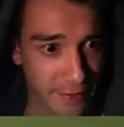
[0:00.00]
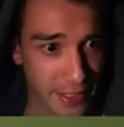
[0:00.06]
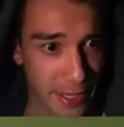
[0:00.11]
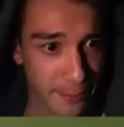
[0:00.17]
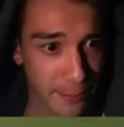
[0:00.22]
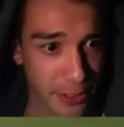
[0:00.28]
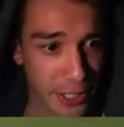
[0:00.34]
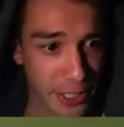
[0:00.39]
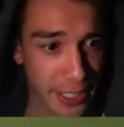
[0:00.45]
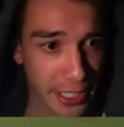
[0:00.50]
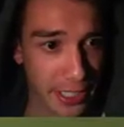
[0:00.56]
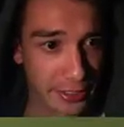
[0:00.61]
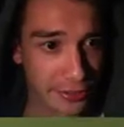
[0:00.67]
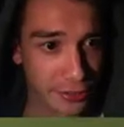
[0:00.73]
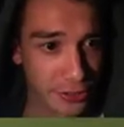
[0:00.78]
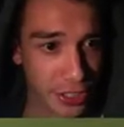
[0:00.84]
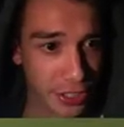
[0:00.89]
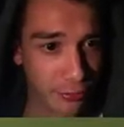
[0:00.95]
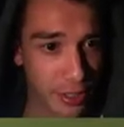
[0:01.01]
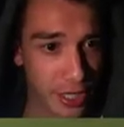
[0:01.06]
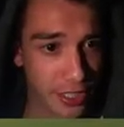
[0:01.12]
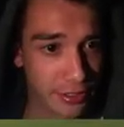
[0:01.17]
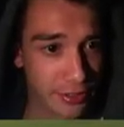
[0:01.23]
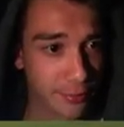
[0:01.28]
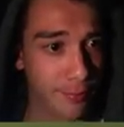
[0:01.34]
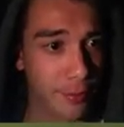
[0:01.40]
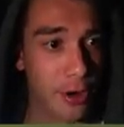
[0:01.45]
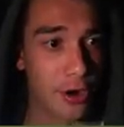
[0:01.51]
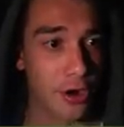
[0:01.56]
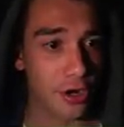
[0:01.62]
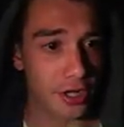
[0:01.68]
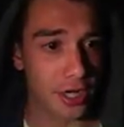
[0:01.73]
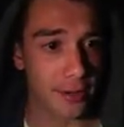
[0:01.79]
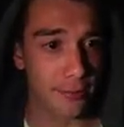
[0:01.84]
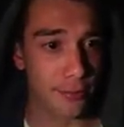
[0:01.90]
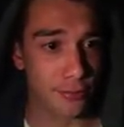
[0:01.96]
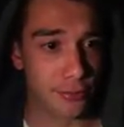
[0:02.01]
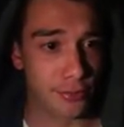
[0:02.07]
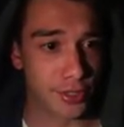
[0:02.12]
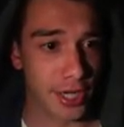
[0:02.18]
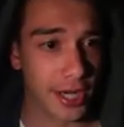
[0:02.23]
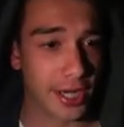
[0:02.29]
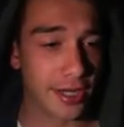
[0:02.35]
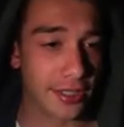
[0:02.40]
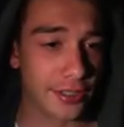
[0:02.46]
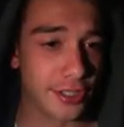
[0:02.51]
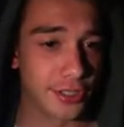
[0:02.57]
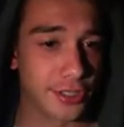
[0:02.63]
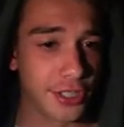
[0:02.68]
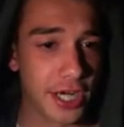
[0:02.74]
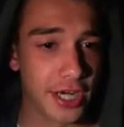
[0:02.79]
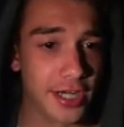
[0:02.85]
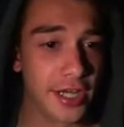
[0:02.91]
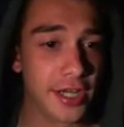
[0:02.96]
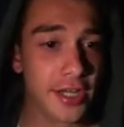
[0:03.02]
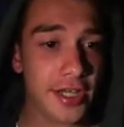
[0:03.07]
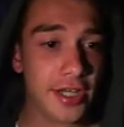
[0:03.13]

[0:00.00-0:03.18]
Vediamo che cazzo c'ha questo, porca puttana, cioè c'hai...